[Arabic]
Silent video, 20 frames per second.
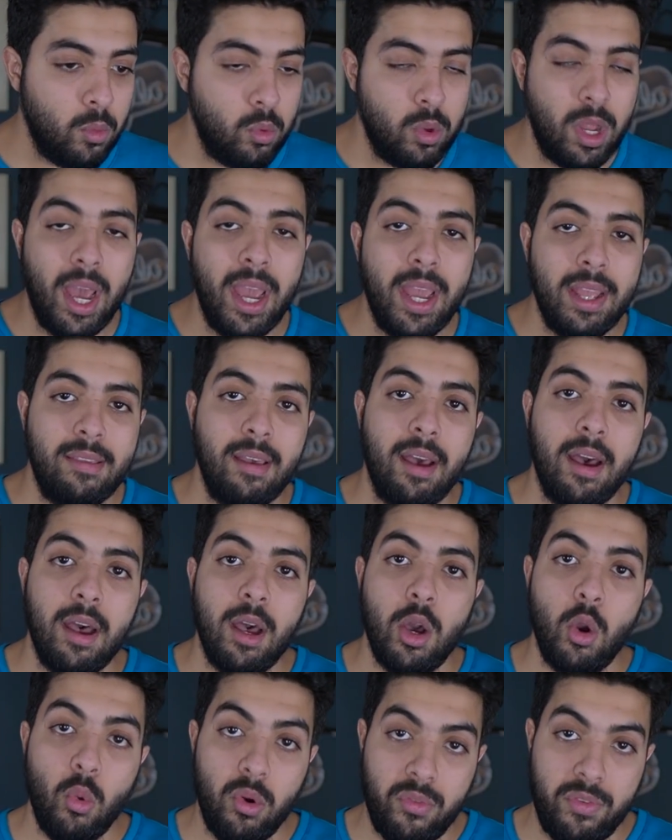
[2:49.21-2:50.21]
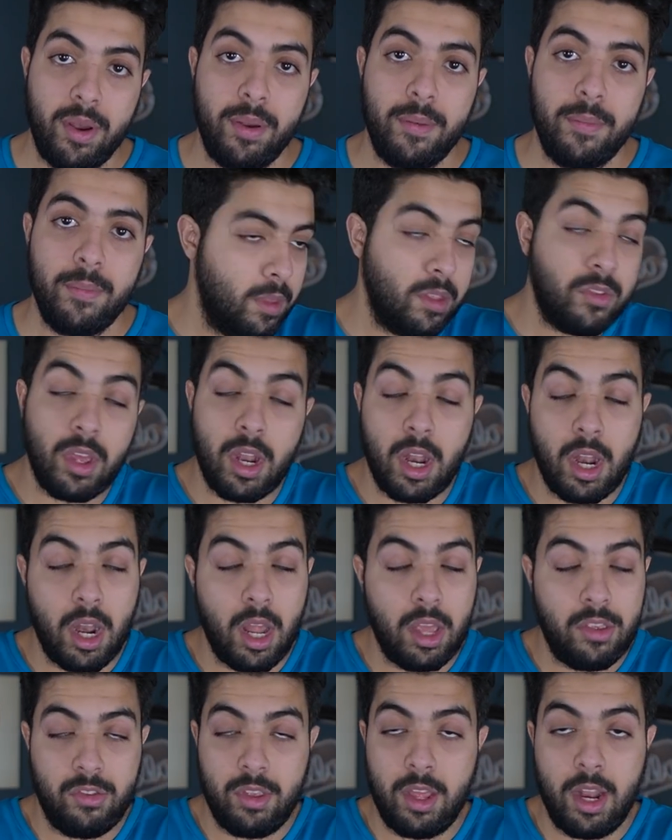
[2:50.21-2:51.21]
ونهايتها وفاه نسال
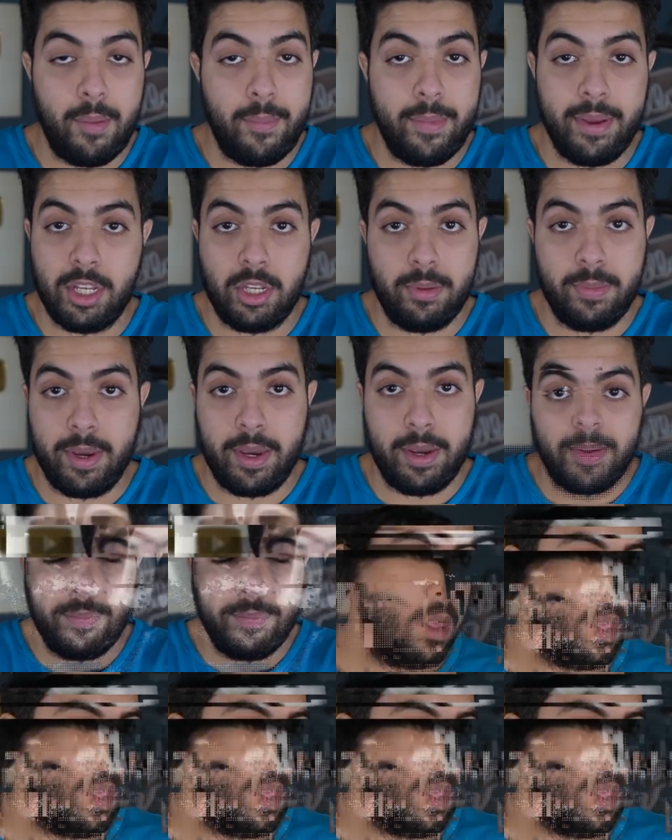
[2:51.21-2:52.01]
الله السلامه يا جماعه